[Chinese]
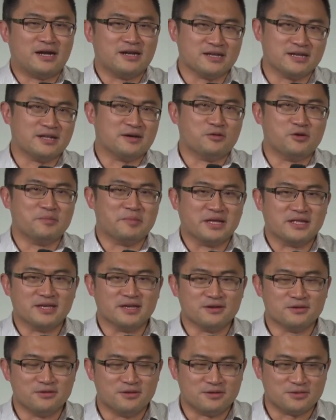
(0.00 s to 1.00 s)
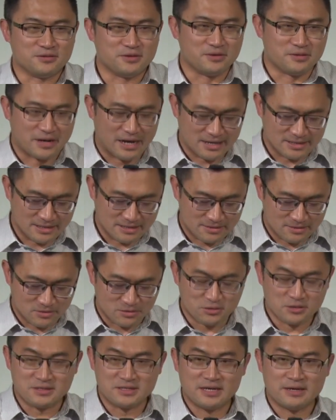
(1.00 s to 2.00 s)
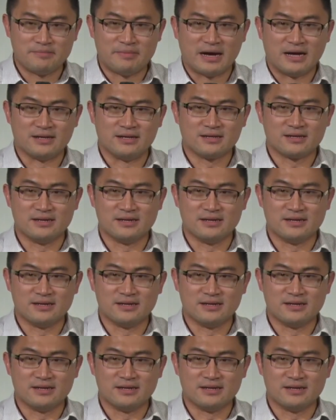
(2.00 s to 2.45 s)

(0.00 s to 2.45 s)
你可能会没听过，所以我还是我就直接把